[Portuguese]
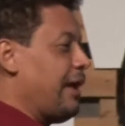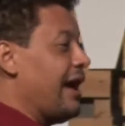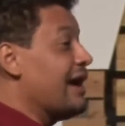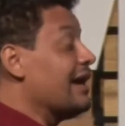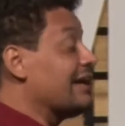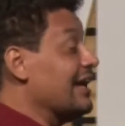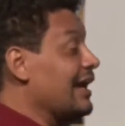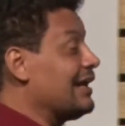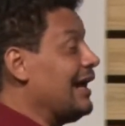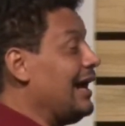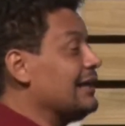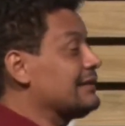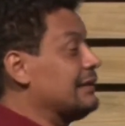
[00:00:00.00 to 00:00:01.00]
pega aquela
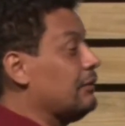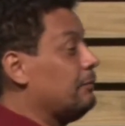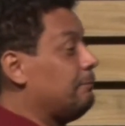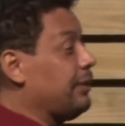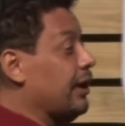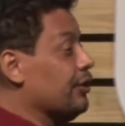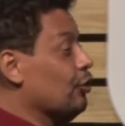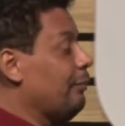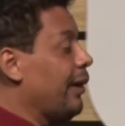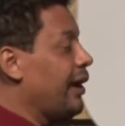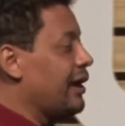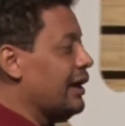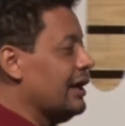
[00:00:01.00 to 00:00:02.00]
carta, plano
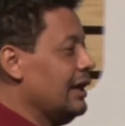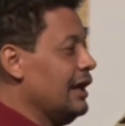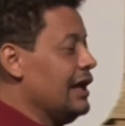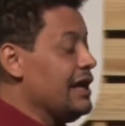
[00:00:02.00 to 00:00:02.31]
B,